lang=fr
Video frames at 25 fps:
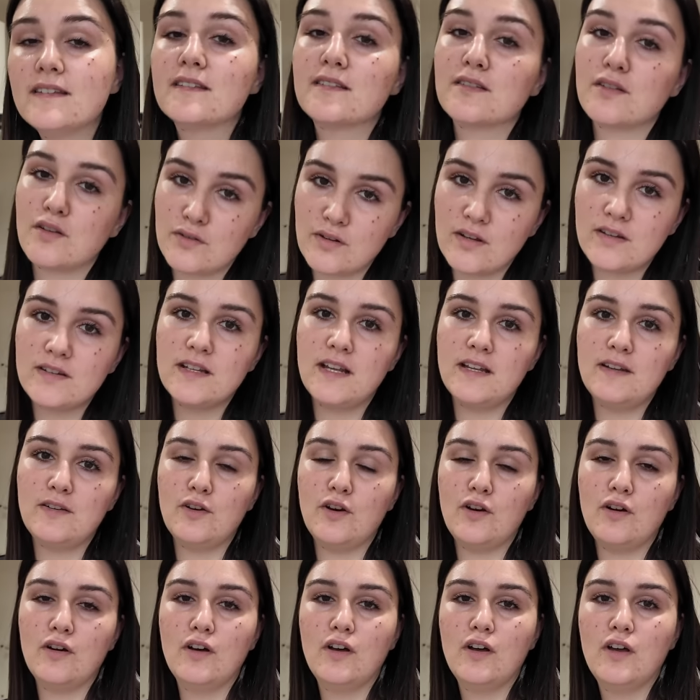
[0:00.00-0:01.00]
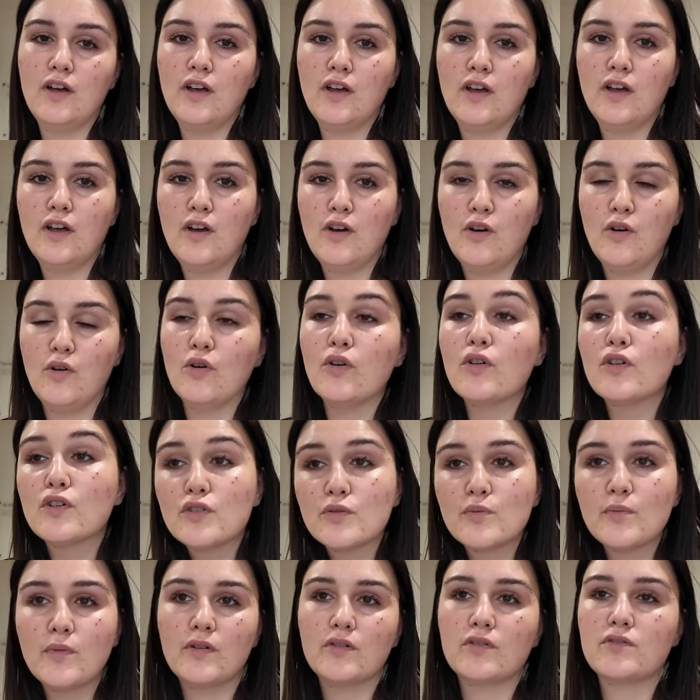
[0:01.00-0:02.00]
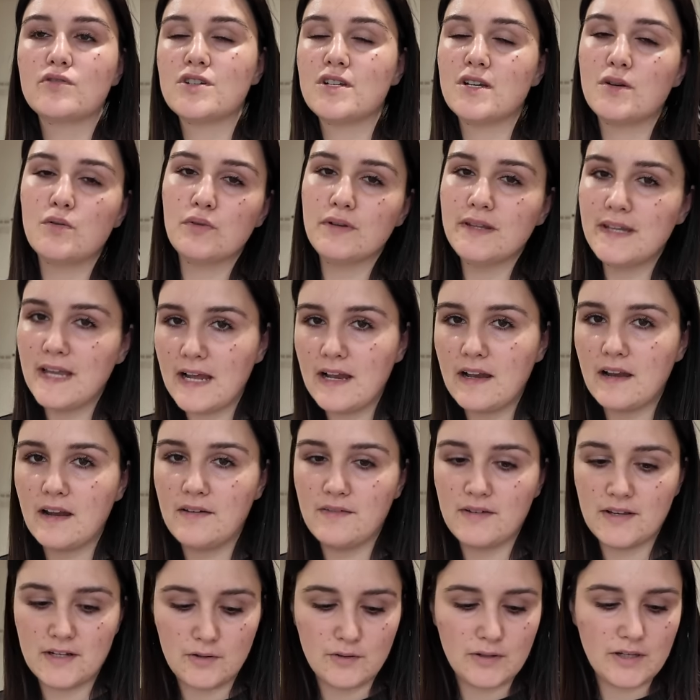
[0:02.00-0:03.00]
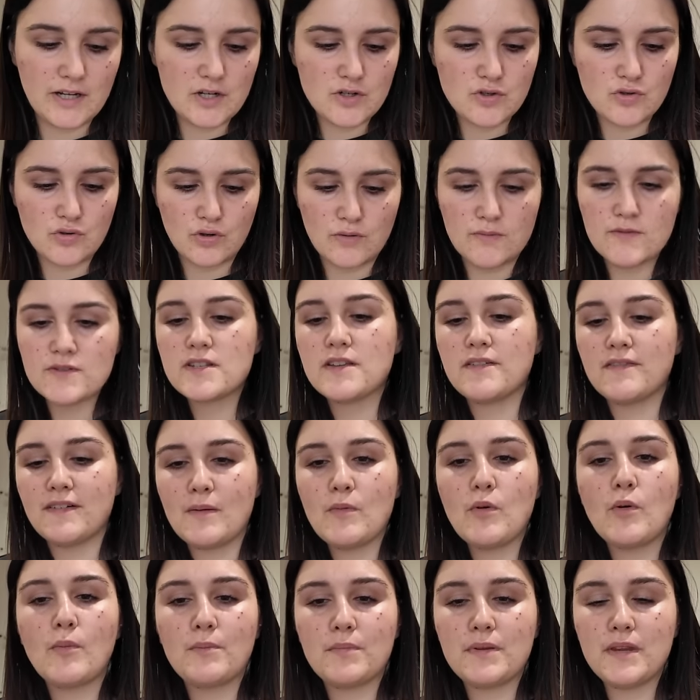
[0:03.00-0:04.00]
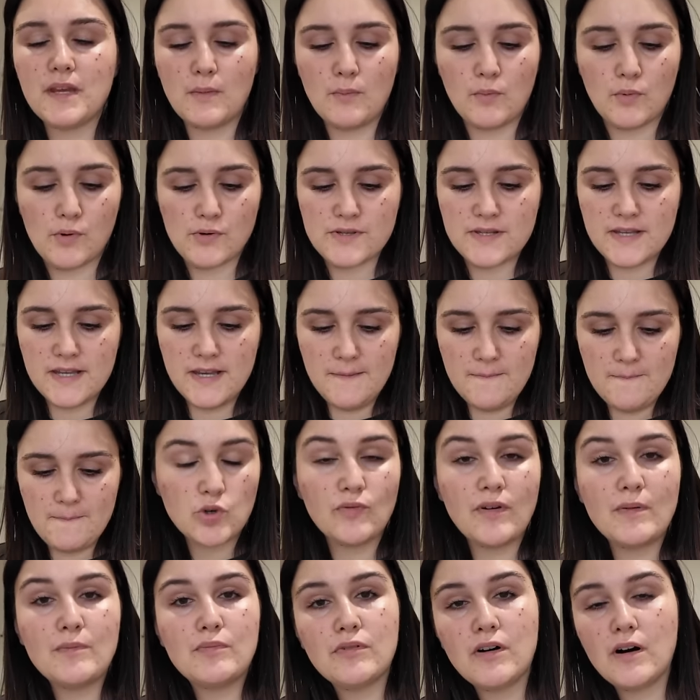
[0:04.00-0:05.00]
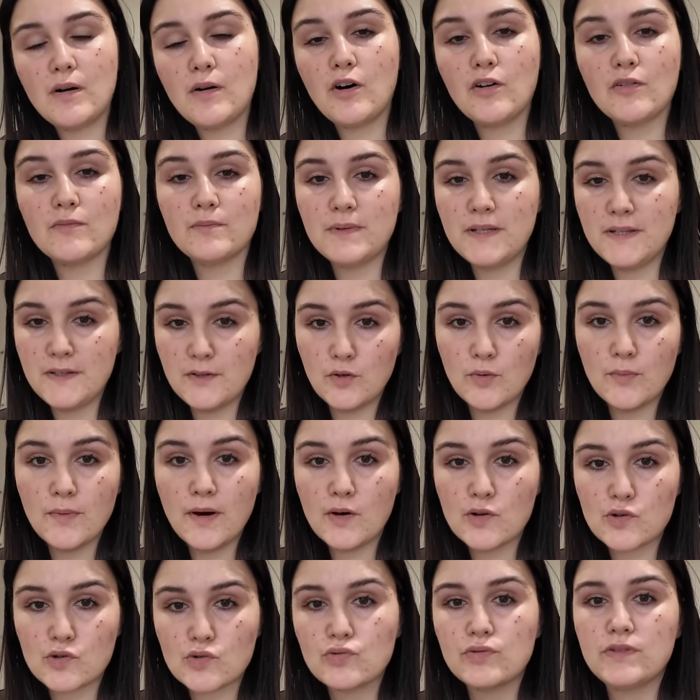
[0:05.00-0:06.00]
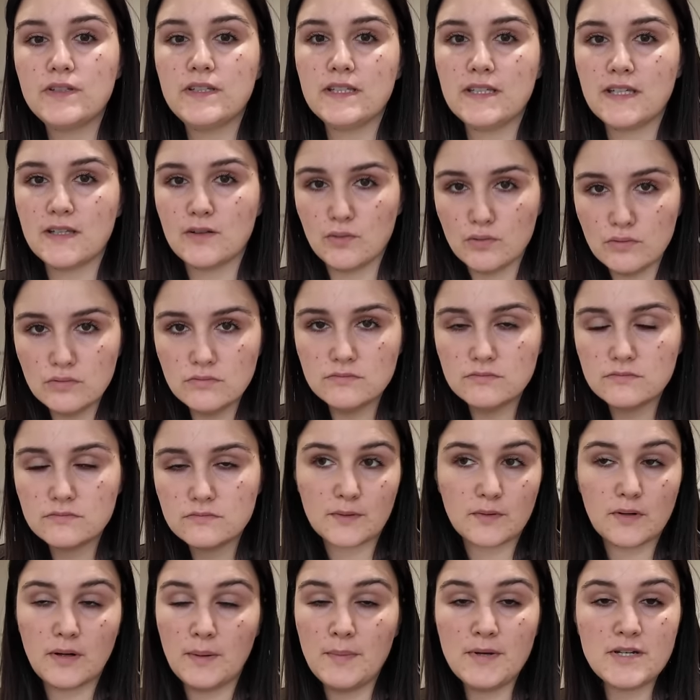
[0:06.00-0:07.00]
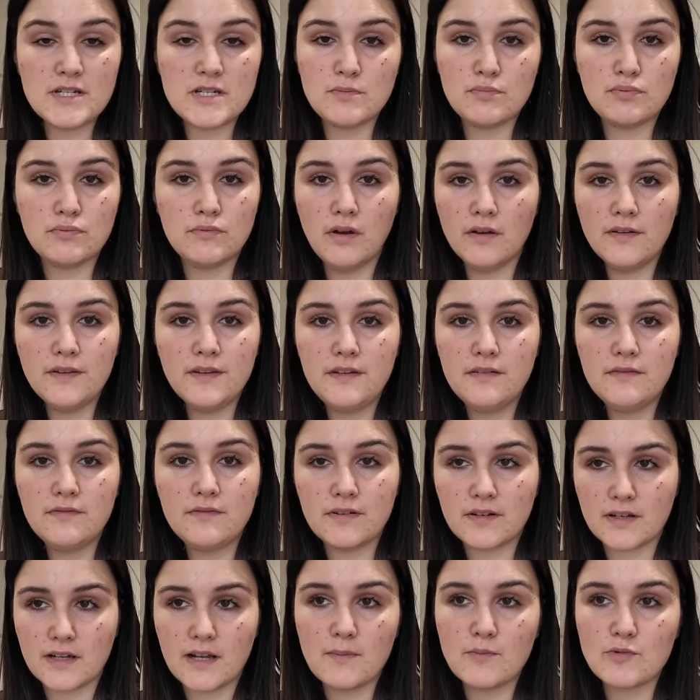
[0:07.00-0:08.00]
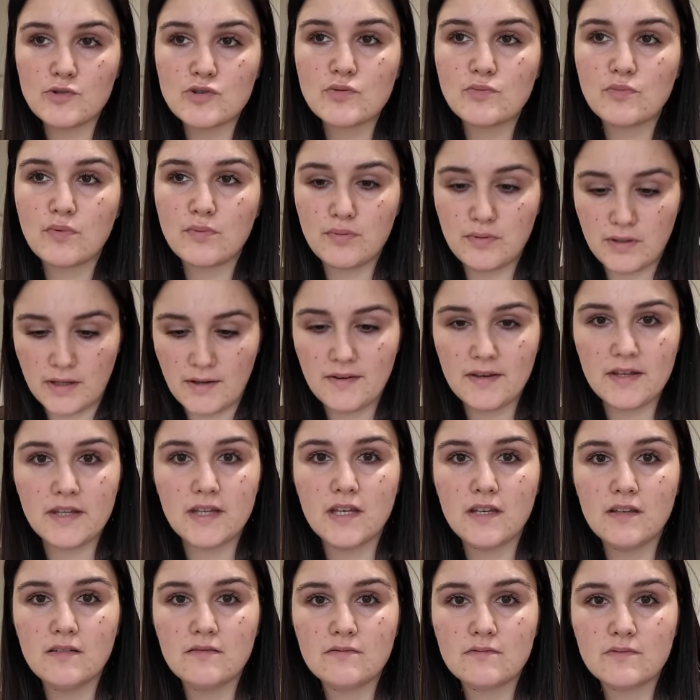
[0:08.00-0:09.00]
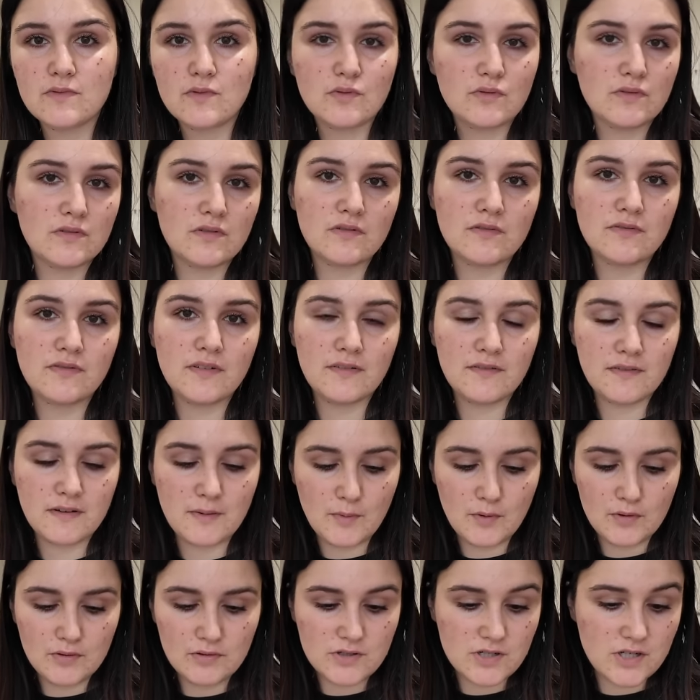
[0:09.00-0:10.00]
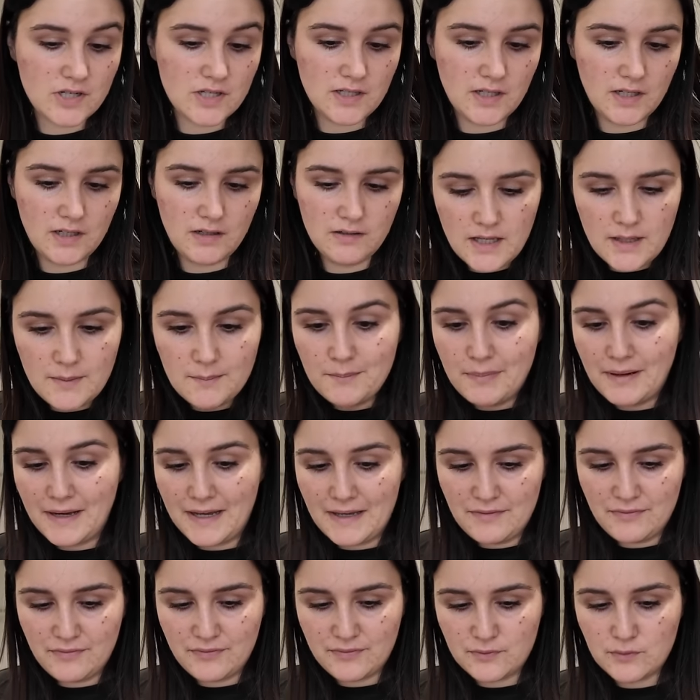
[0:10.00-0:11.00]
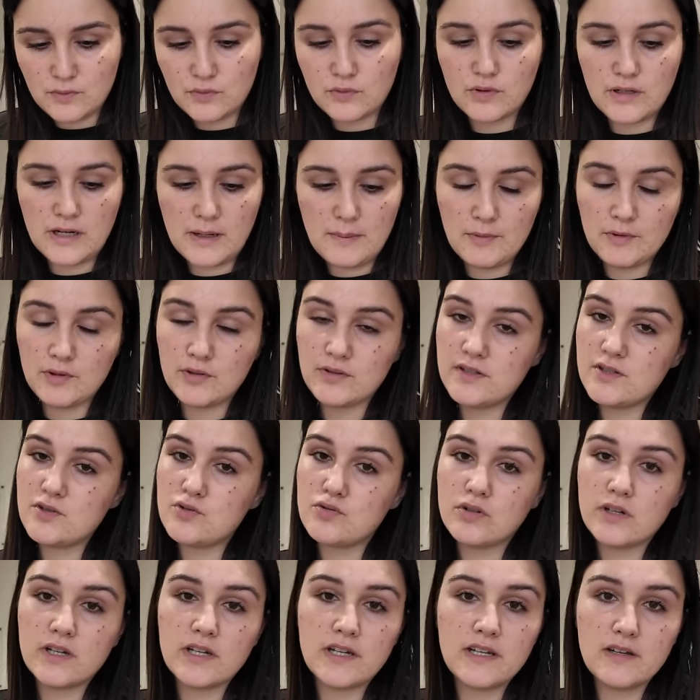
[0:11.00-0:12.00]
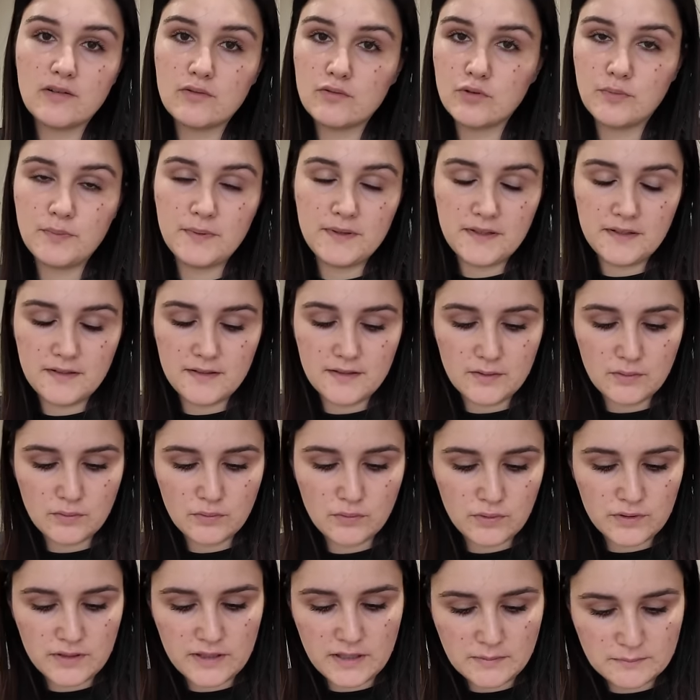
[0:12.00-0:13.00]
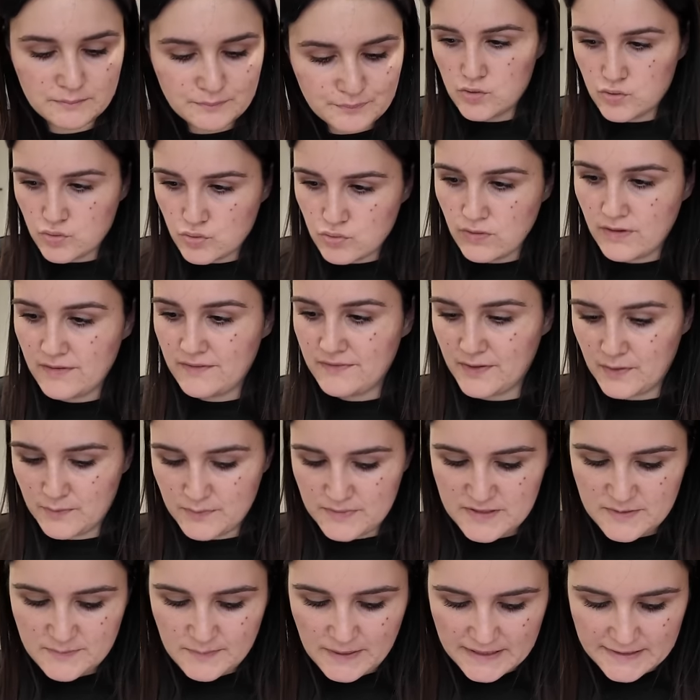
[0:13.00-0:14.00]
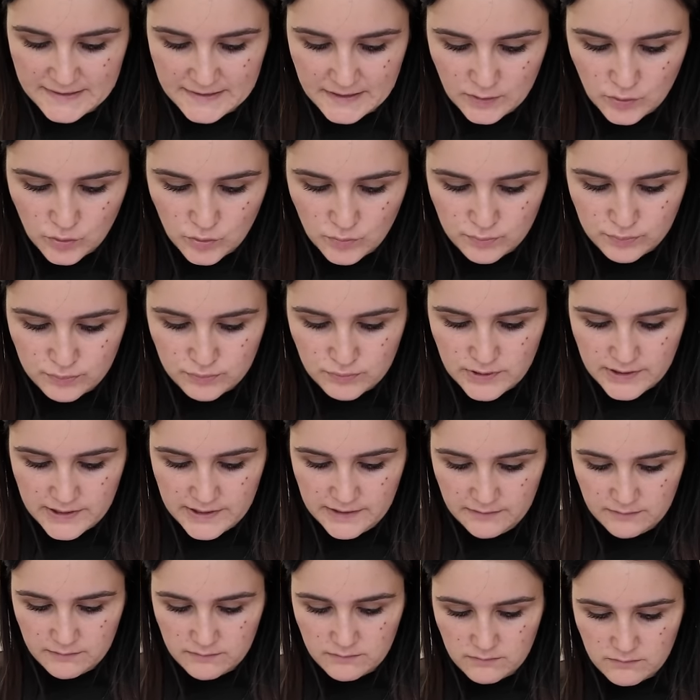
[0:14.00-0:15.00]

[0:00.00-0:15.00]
sans ordinateur. Heureusement que j'ai le Dell avec lequel je commence à vraiment bien bosser, qu'on va pouvoir emmener demain en shooting et tout. Parce que là, bah, j'ai plus d'ordi. Enfin, clairement, je ne peux plus travailler. Donc, euh, enfin, vraiment, génial. Bref, donc là, pendant 10 jours, il est en hospitalisation totale. Du coup, on va faire une petite marinade de poulet.